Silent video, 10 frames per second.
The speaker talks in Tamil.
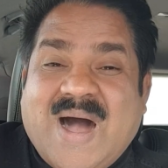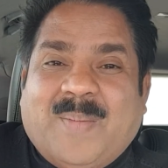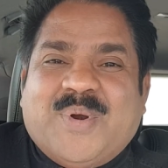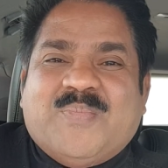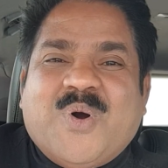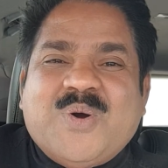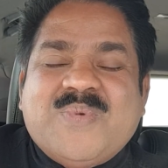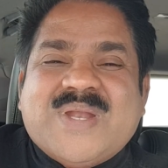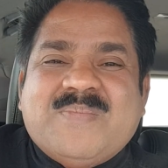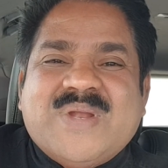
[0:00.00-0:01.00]
அப்படி
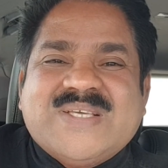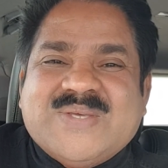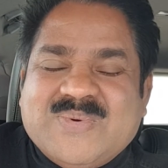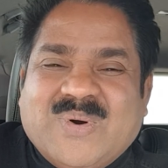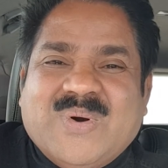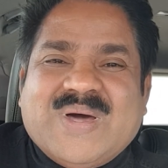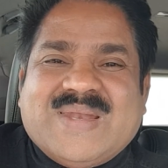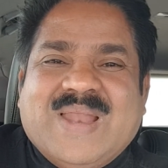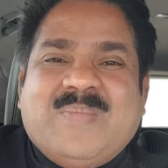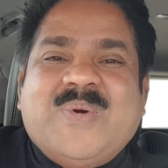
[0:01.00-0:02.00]
போகும்போது நம்ம என்ன செய்வோம்
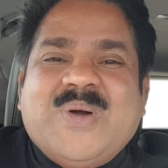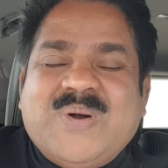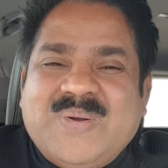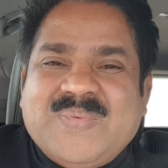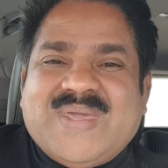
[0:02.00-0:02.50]
நம்மளும்